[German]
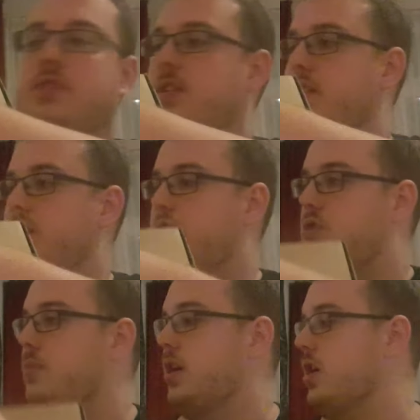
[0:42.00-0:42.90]
Willen, nicht
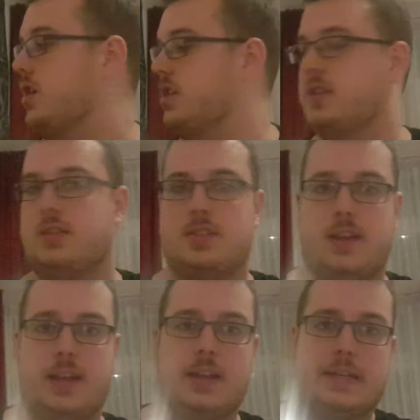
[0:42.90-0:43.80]
meine Adresse
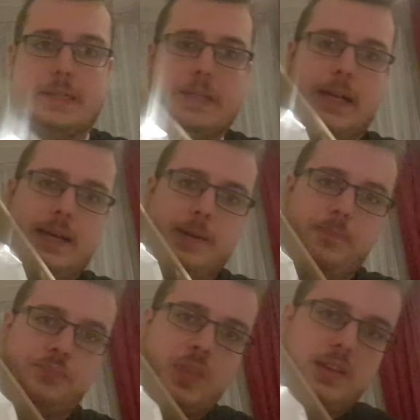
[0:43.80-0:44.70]
zeigen.
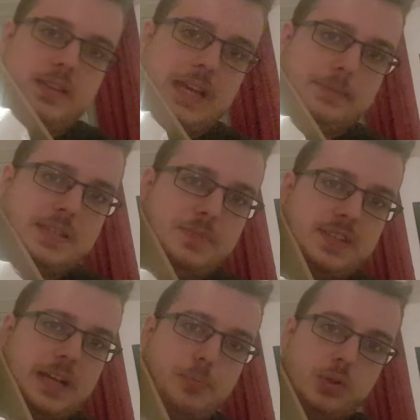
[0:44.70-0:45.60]
Ähm, ich habe das ein
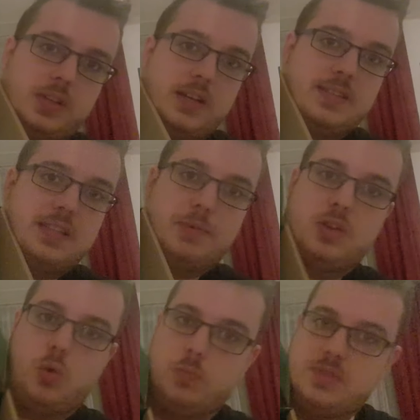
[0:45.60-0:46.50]
bisschen kaputt gerissen, aber
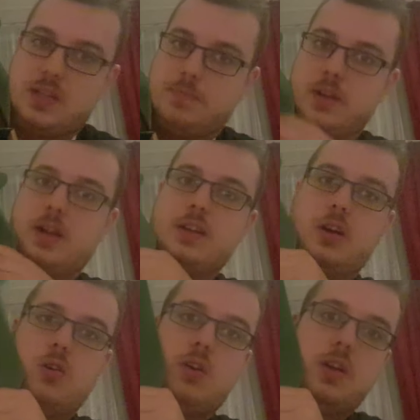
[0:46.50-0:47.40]
hier oben sieht man halt
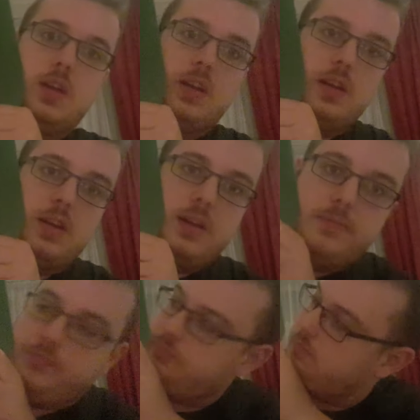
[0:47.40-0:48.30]
auch
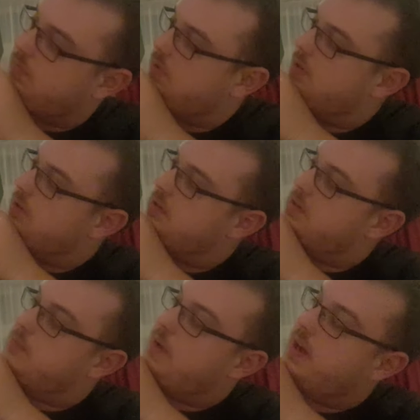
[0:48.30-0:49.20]
ähm,
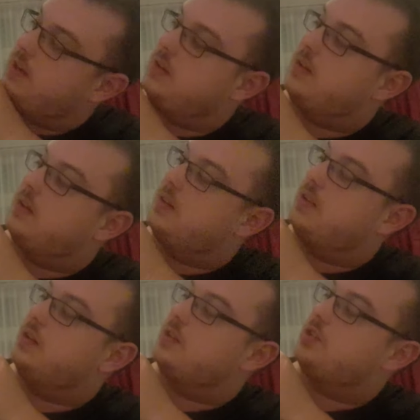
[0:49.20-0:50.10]
die beiden, äh,
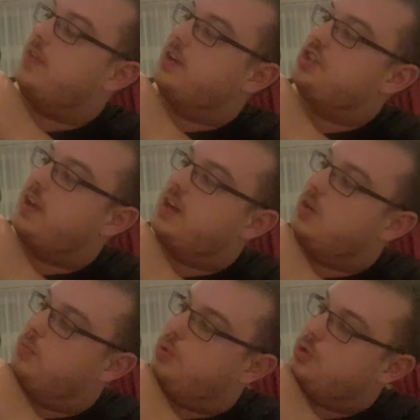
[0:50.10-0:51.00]
hier, Schweinsteiger
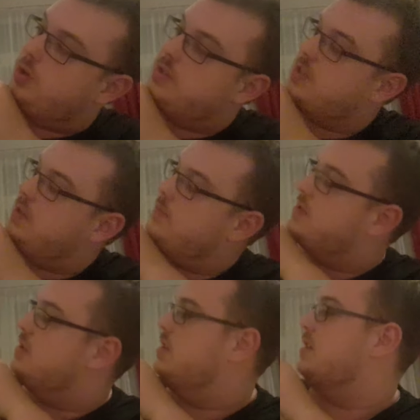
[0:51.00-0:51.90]
und Podolski,
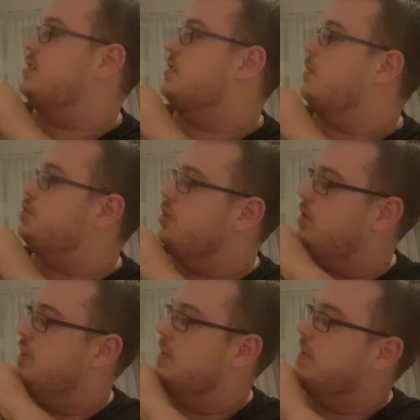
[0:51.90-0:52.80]
sind die das? Ich glaube schon.
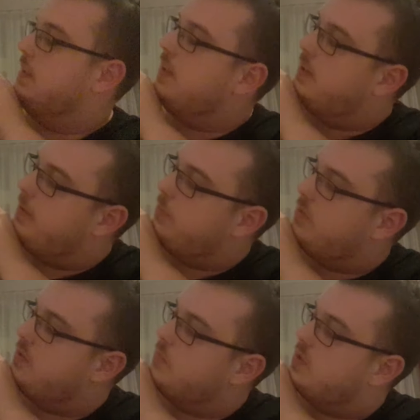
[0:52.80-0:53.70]

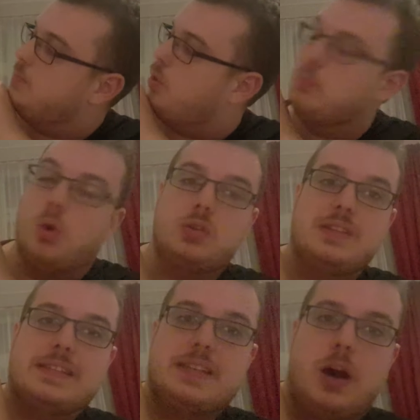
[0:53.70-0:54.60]
Ähm, die promoten
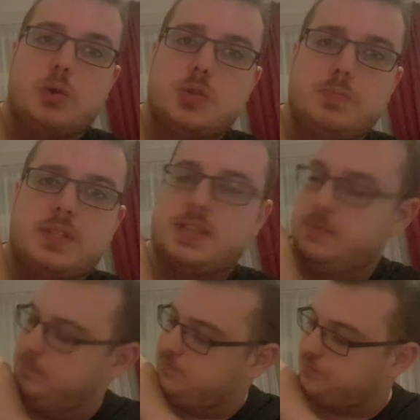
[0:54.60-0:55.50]
das ja auch so ein bisschen.